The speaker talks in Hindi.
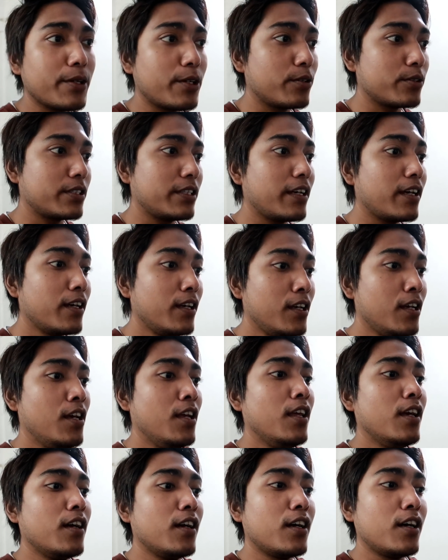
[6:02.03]
बिकॉज द
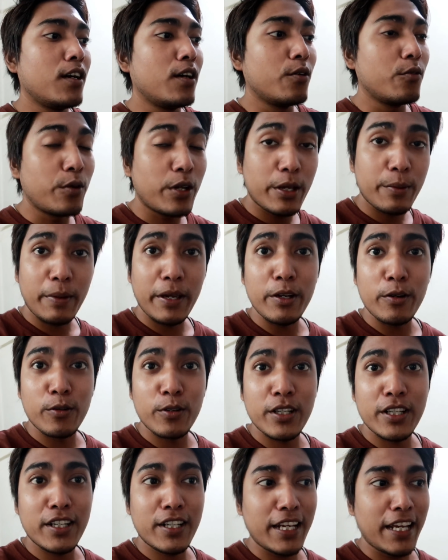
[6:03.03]
वे माई
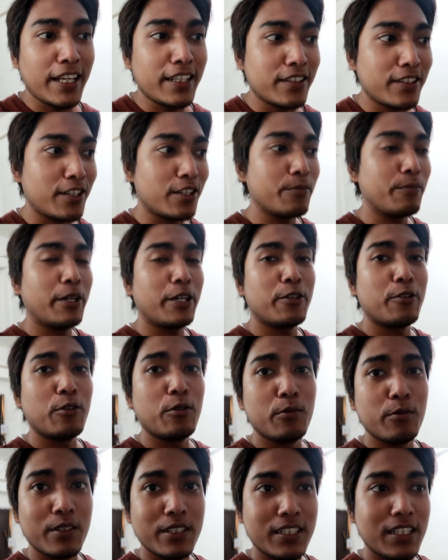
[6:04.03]
ऑनर एंटर्ड माई
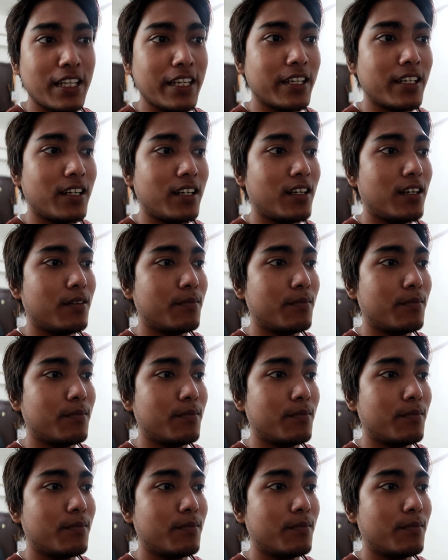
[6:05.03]
रूम वॉज लाइक